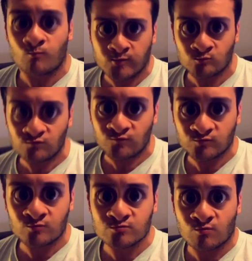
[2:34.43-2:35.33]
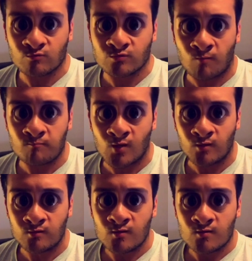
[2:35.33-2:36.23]
y ver tus fotos con
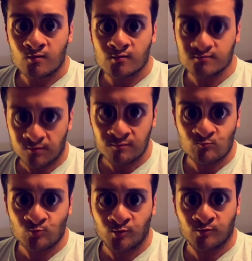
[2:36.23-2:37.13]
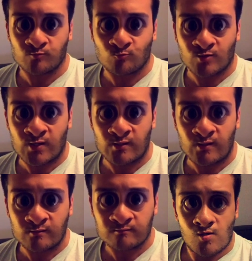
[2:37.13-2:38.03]
Damián, estabas muy
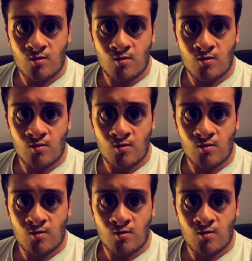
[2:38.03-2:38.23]
equivocada.